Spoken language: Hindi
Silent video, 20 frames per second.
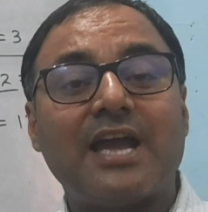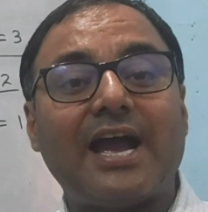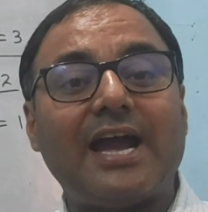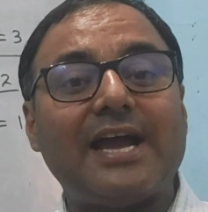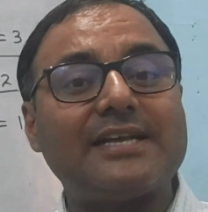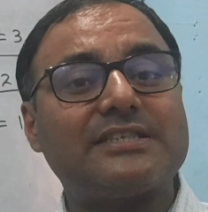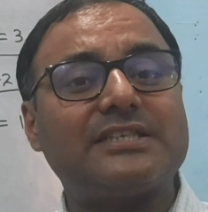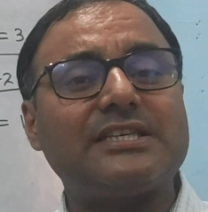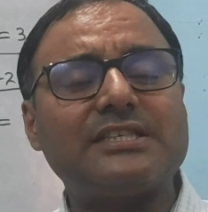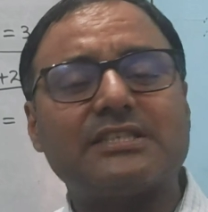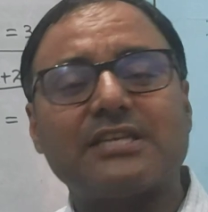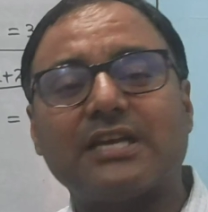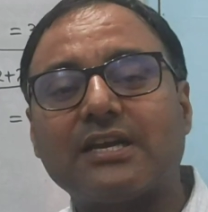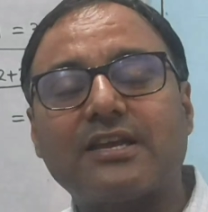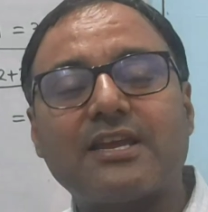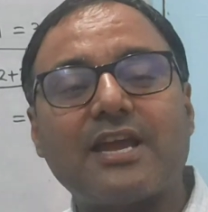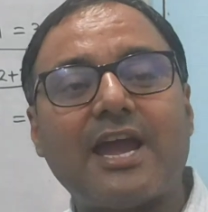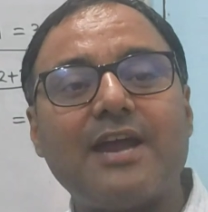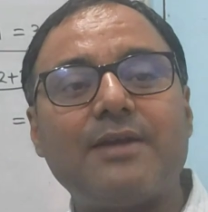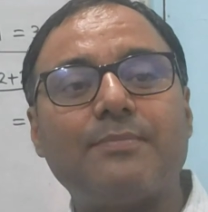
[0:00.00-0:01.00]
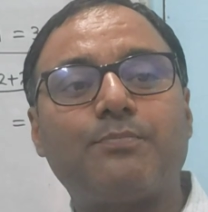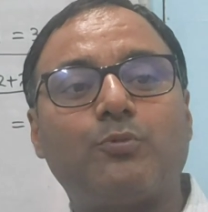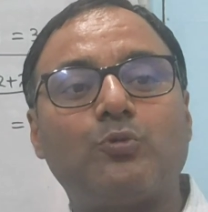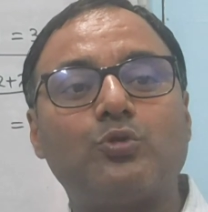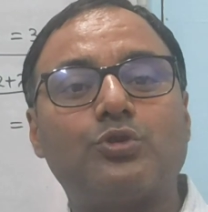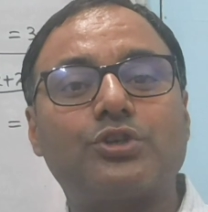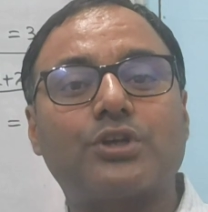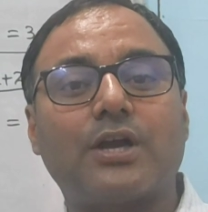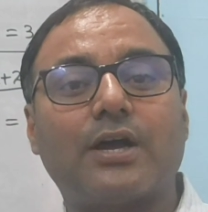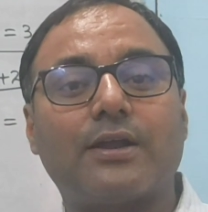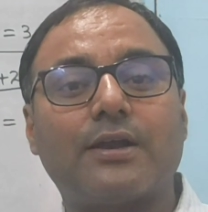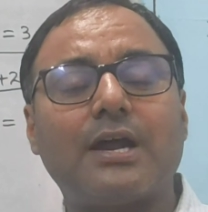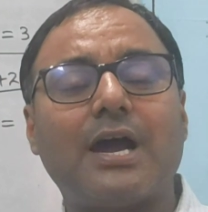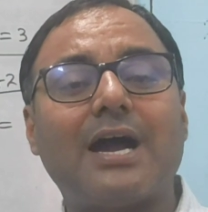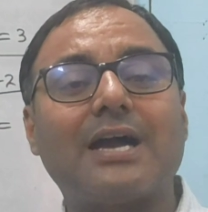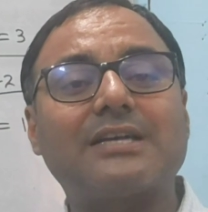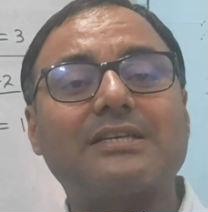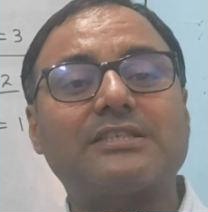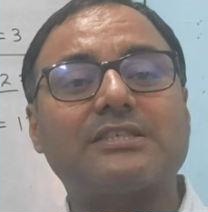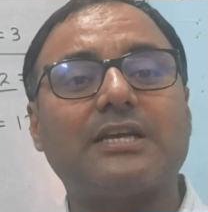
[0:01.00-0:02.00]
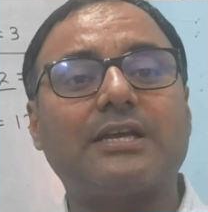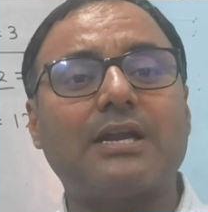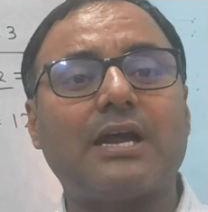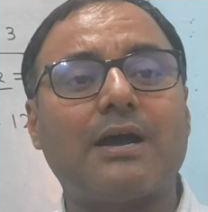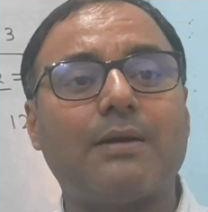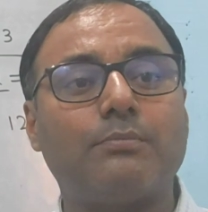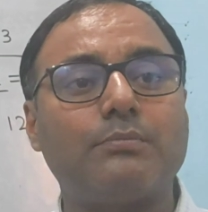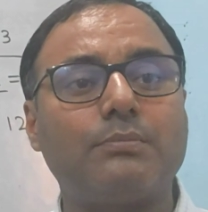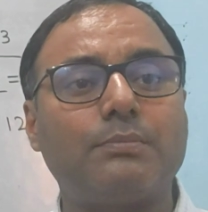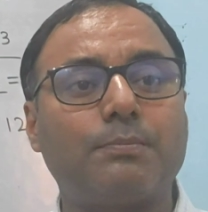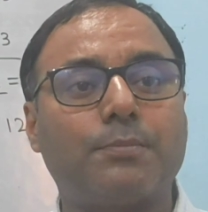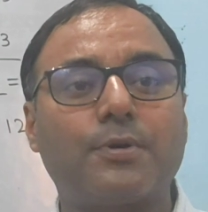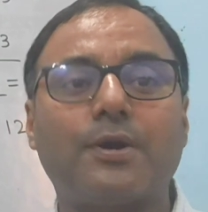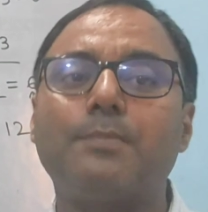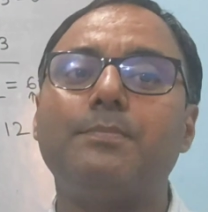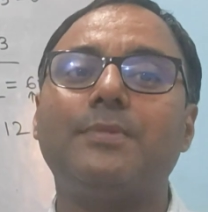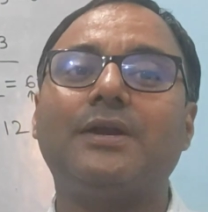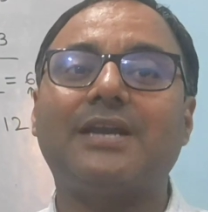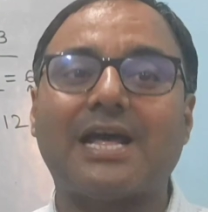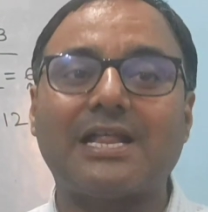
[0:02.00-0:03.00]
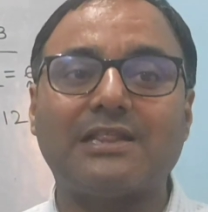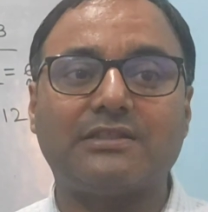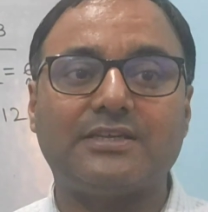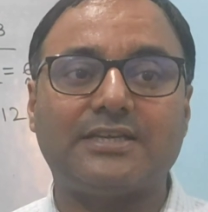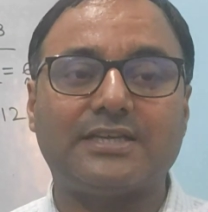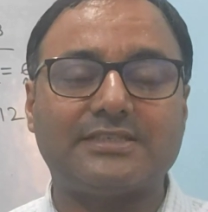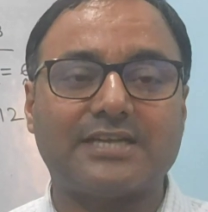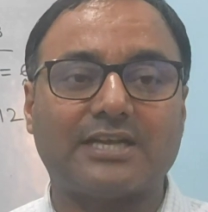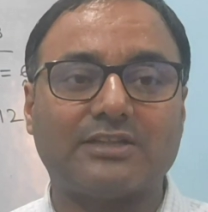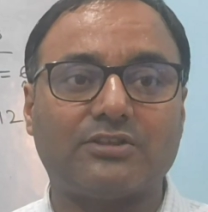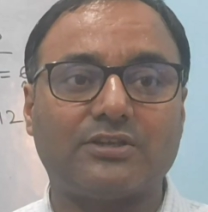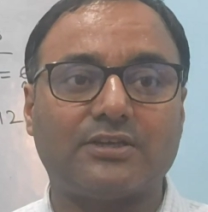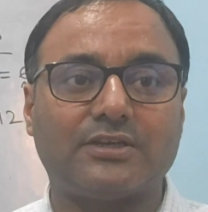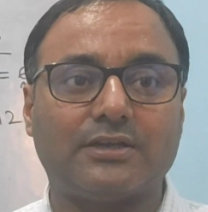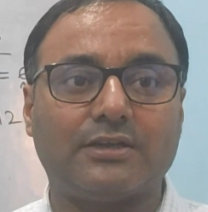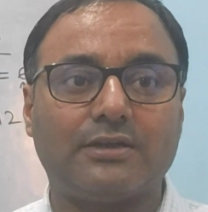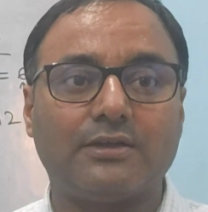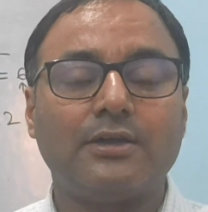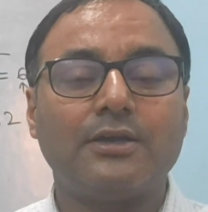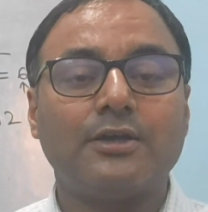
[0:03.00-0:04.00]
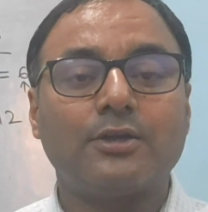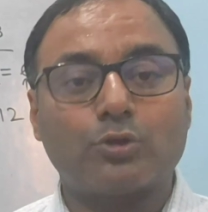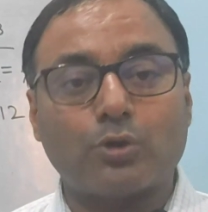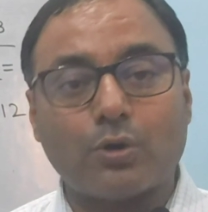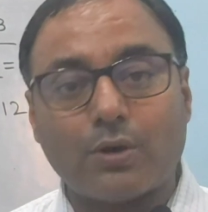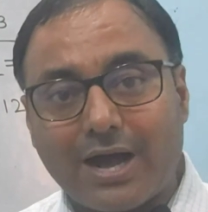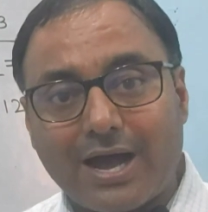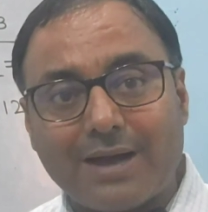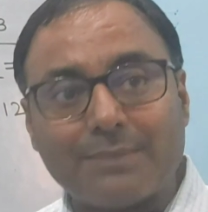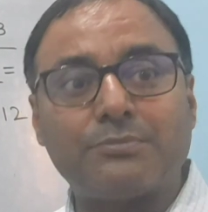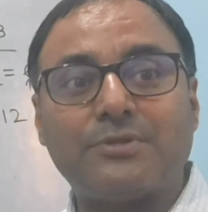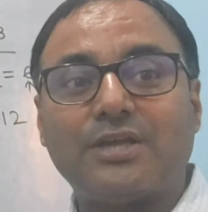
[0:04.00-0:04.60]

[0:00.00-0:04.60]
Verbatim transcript: ऐसी संख्याएं पूछकर अक्सर हम भ्रम में डाल दिए जाते हैं तो आप